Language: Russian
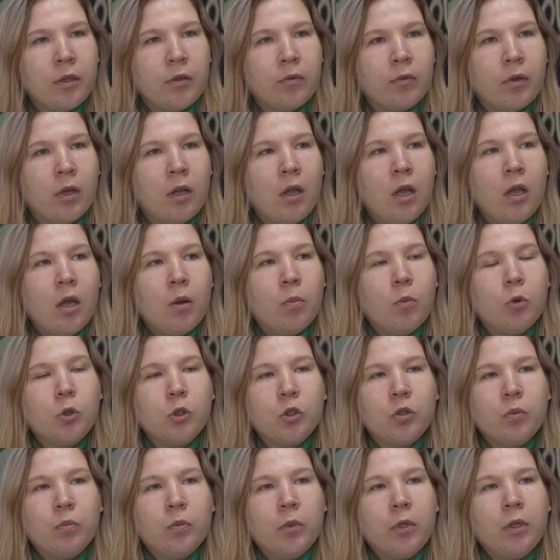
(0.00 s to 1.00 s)
этого.
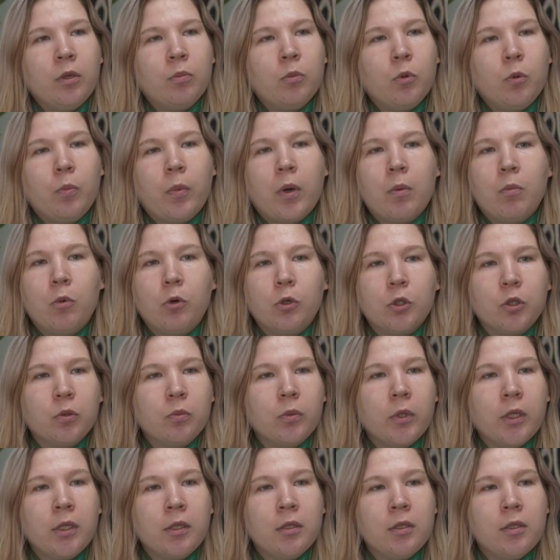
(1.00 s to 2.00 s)
Может, мы ему
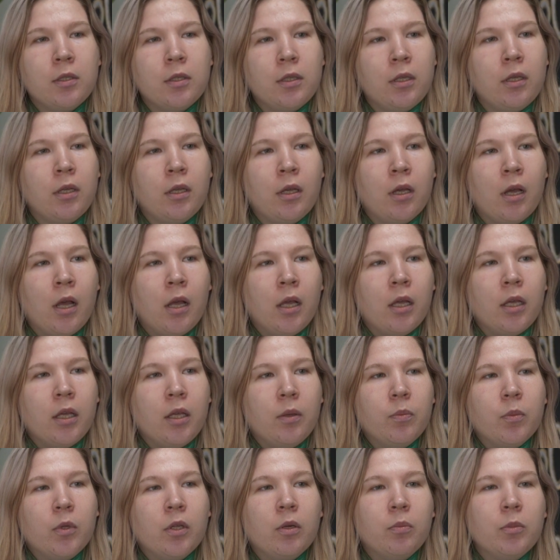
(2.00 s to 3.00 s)
поможем найти
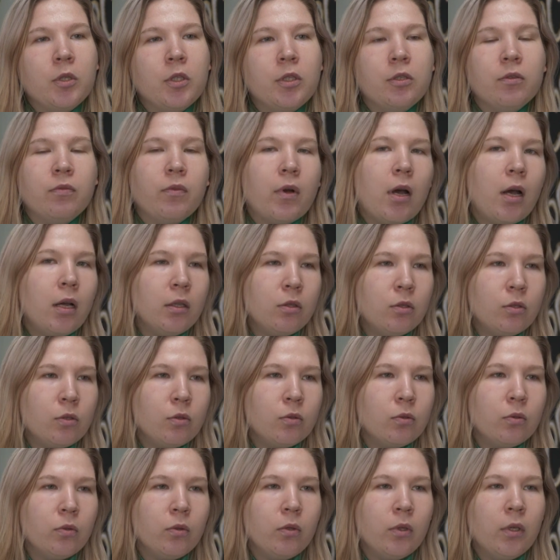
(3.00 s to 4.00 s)
именно
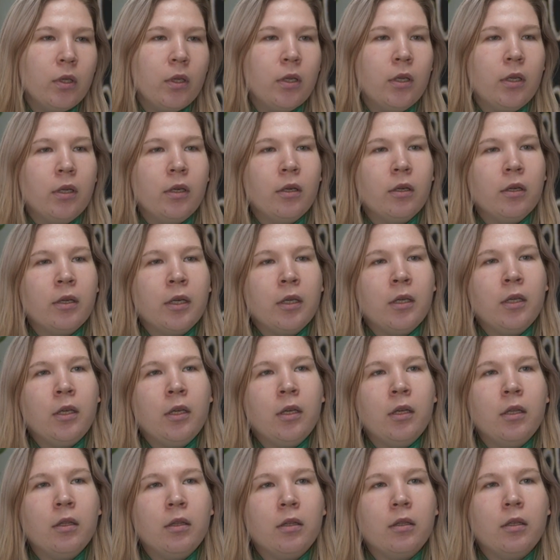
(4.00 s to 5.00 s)
мотивацию или
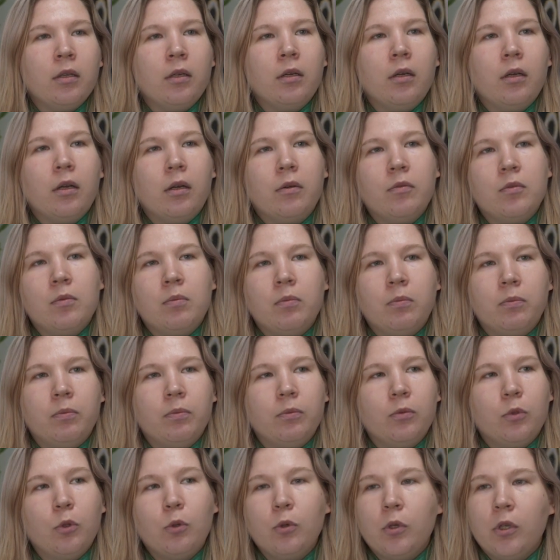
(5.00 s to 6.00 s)
какие-то
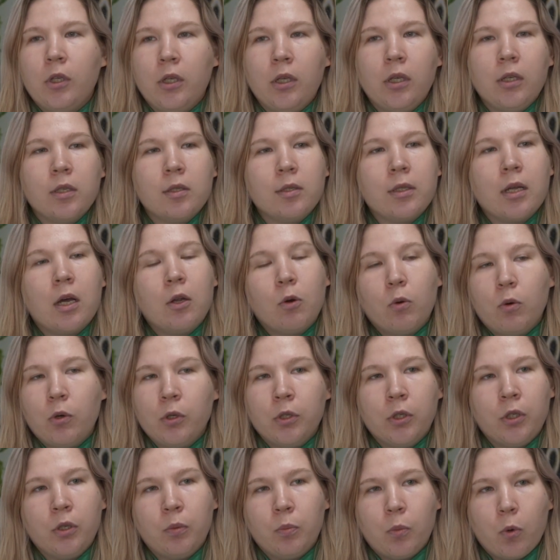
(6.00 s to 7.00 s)
другие
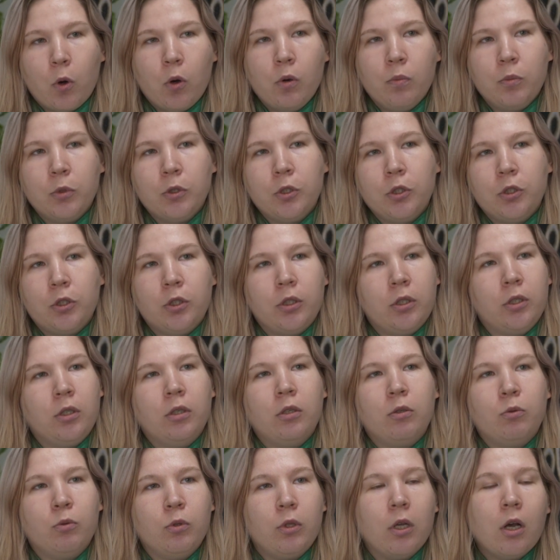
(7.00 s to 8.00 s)
сторонние
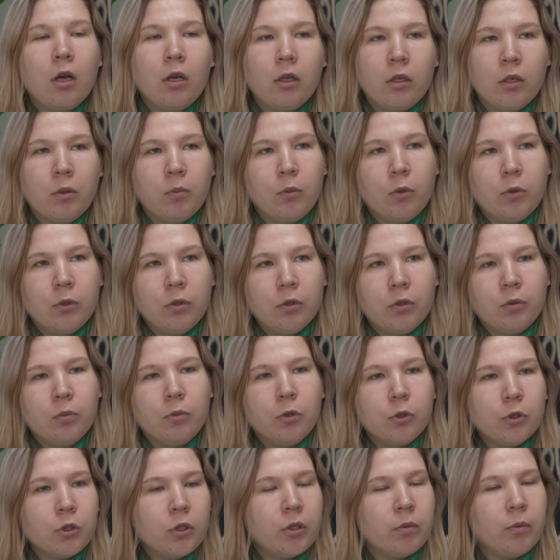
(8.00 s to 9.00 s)
помощи, куда ребенок
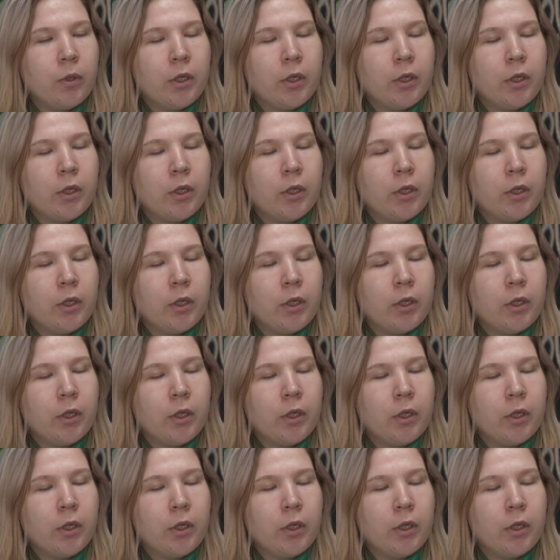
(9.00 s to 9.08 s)
может